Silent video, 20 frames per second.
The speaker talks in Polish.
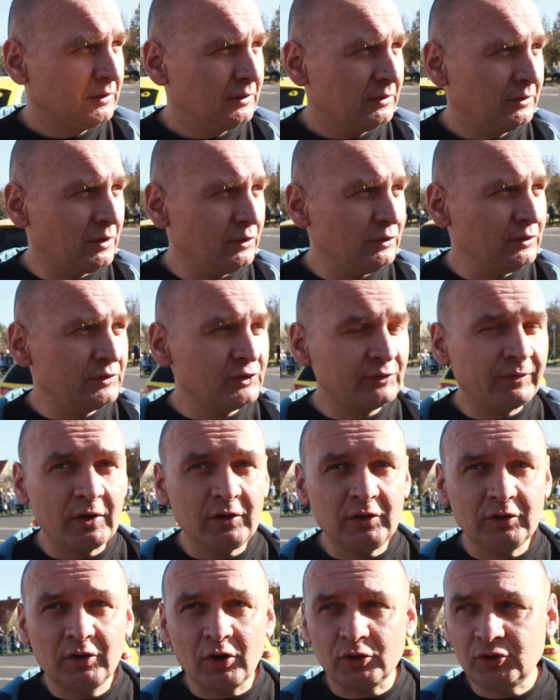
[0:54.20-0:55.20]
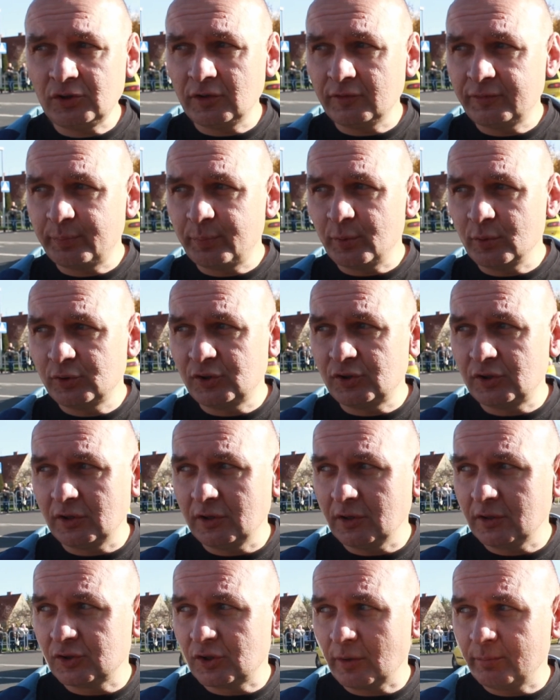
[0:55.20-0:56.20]
No i swoich gości
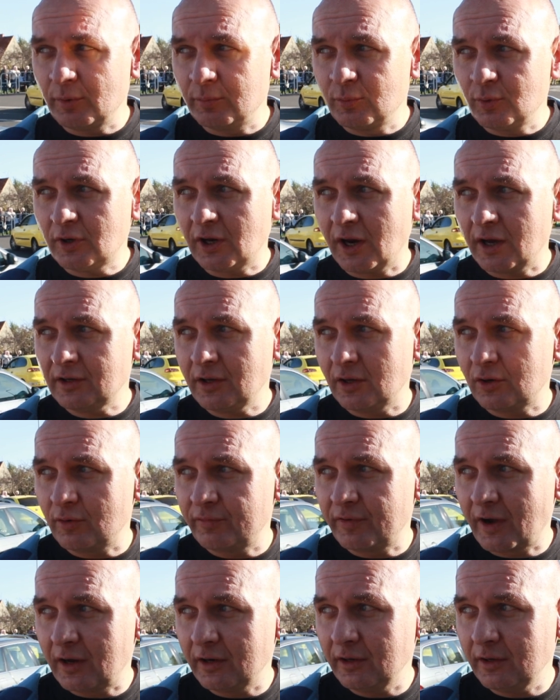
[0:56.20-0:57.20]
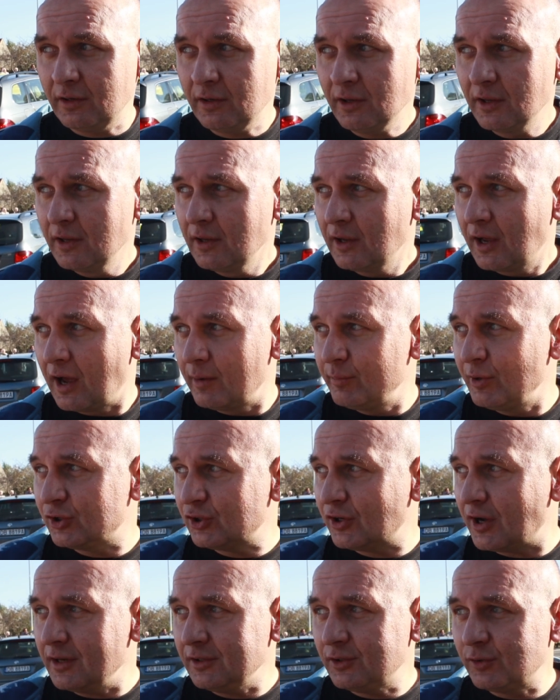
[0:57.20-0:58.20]
wpuści, żeby mu klakierowali, a
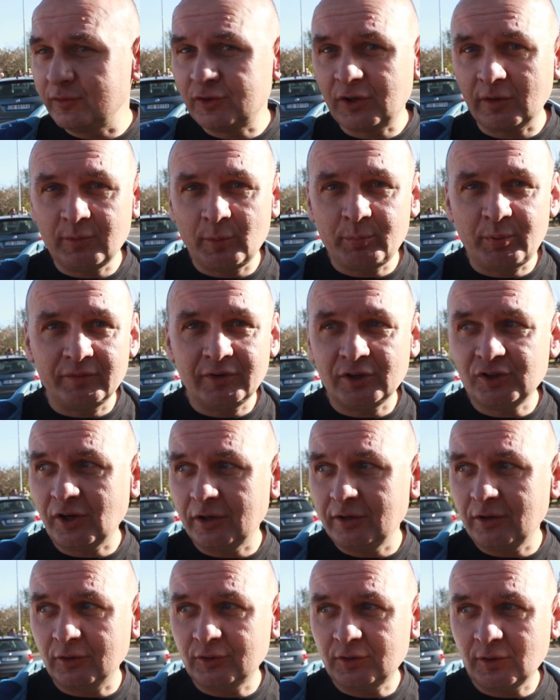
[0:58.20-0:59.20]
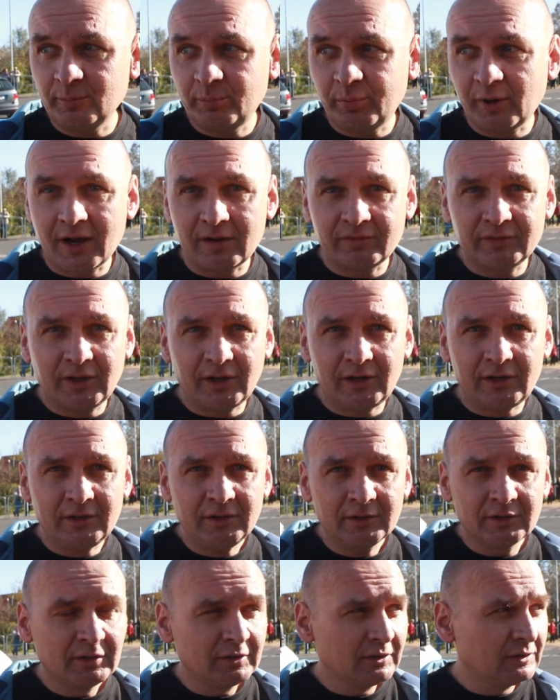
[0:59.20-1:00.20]
mieszkańców, żeby powiedzieli o tym prawdę
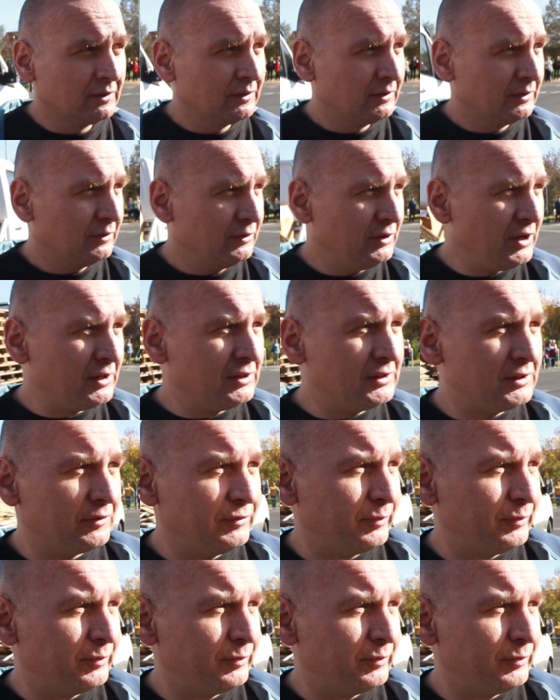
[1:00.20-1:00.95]
nie chce